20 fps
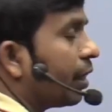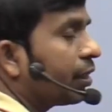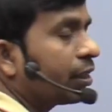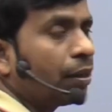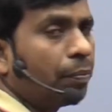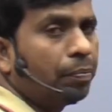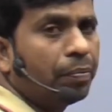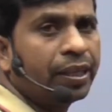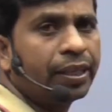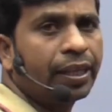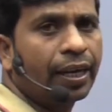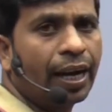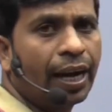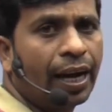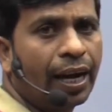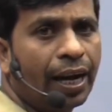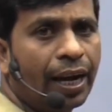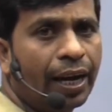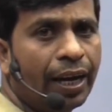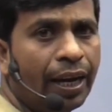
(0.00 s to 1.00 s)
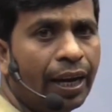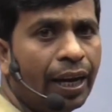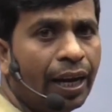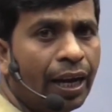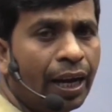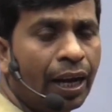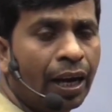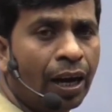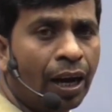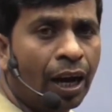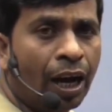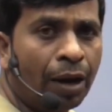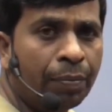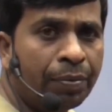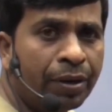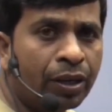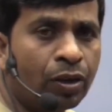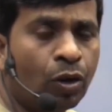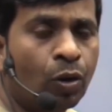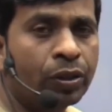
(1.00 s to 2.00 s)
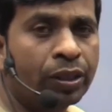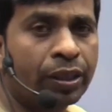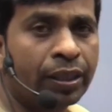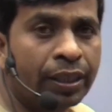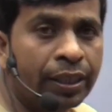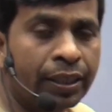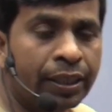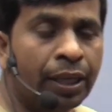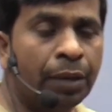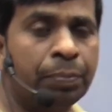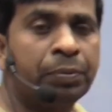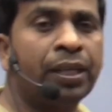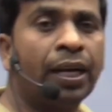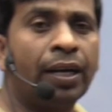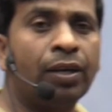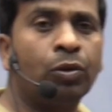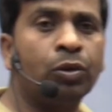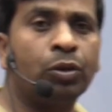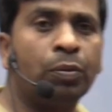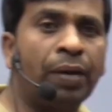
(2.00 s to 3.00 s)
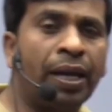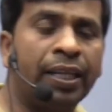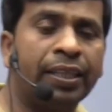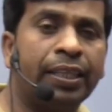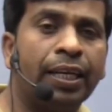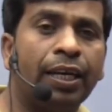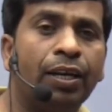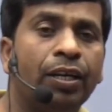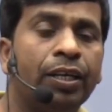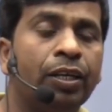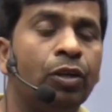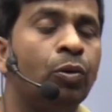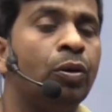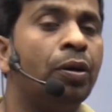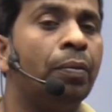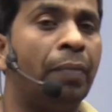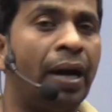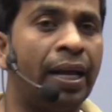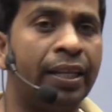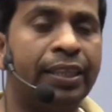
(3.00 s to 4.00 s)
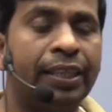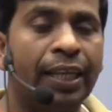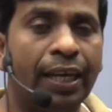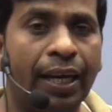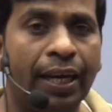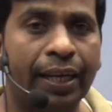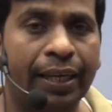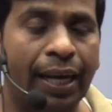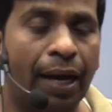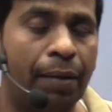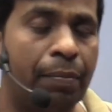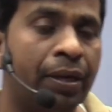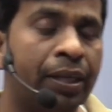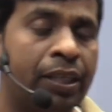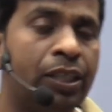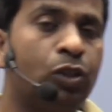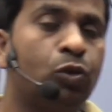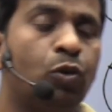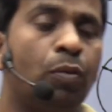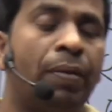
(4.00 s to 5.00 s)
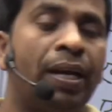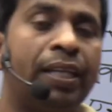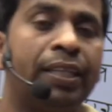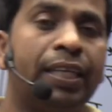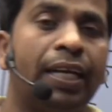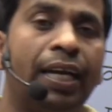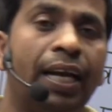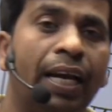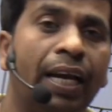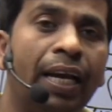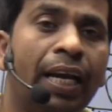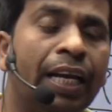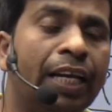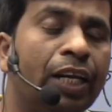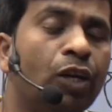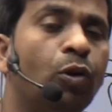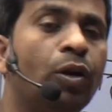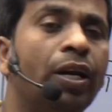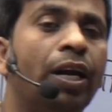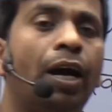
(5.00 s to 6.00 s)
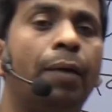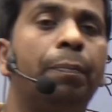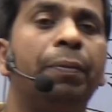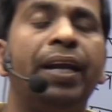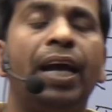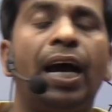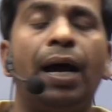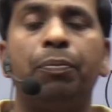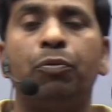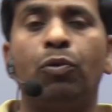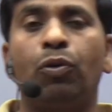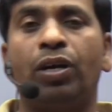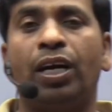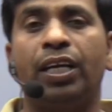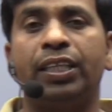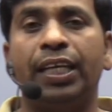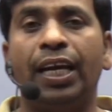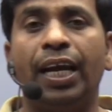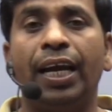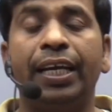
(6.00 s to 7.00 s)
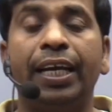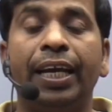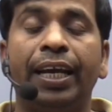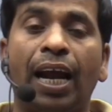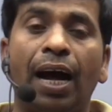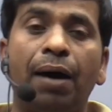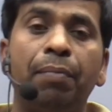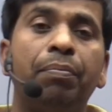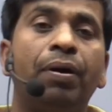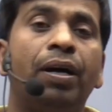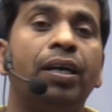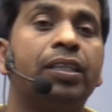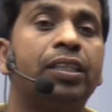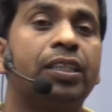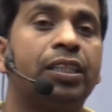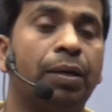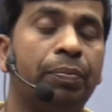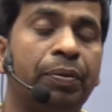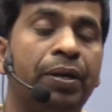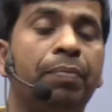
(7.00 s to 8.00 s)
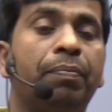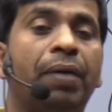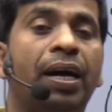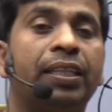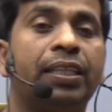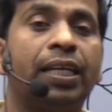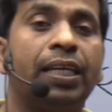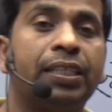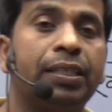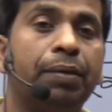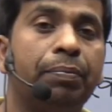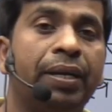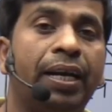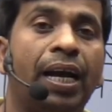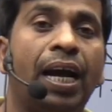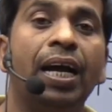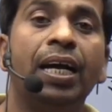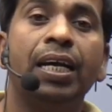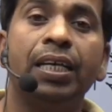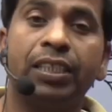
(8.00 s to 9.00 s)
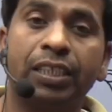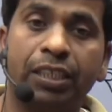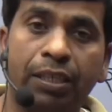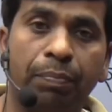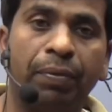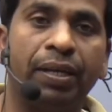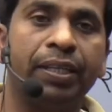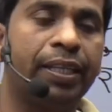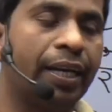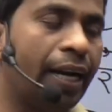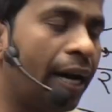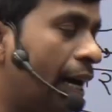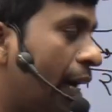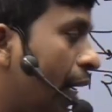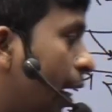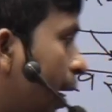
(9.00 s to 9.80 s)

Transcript: इनका संबंध रहा है अब इनको देवता को जो मानते हैं इन्होंने मानते हैं क्या किसको मानते हैं इन्होंने अपने आप को कहते हैं कि राम भक्त सबरी माता से मेरा संबंध